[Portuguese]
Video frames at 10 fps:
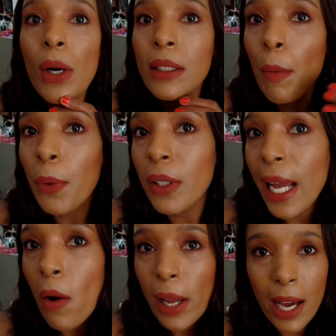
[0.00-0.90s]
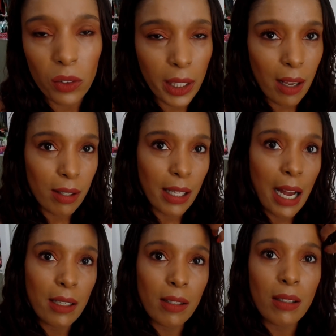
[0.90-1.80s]
Quando eu puder, eu quero
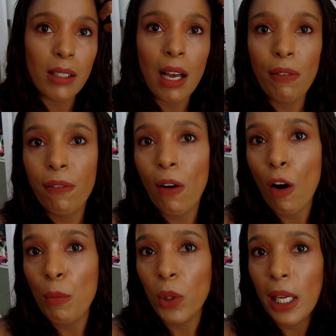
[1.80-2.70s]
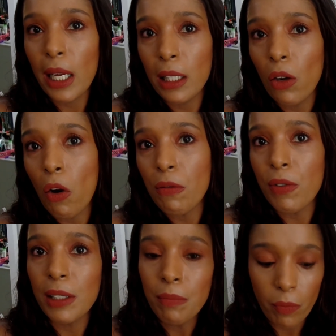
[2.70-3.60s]
testar sim a fórmula
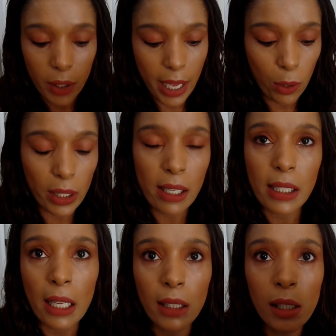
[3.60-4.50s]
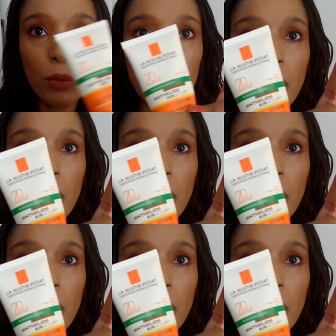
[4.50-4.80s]
nova. Quero testar tanto